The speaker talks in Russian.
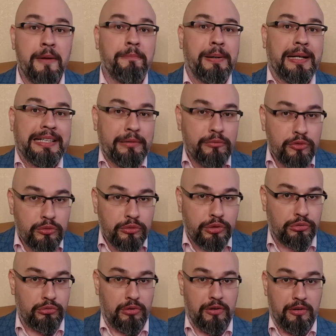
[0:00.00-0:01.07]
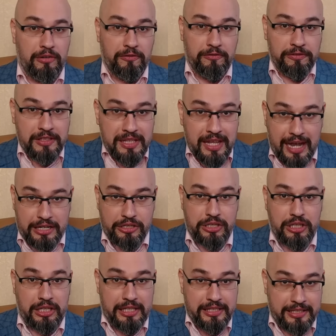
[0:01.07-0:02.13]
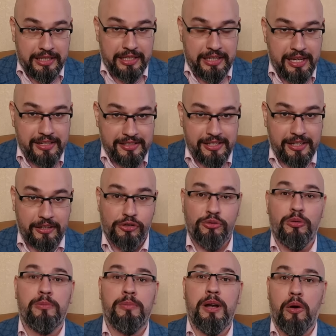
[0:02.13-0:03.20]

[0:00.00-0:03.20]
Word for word: Потому что в наших интересах, чтобы